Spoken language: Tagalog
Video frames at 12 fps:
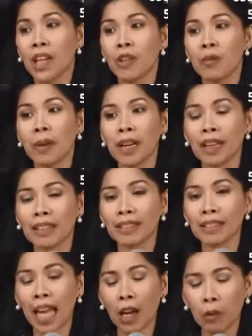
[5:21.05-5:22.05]
yung mga
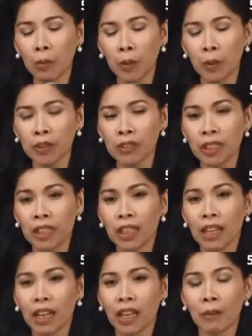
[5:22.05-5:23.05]
tao pong
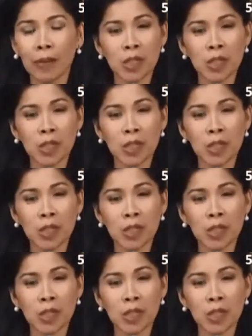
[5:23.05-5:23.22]
uh,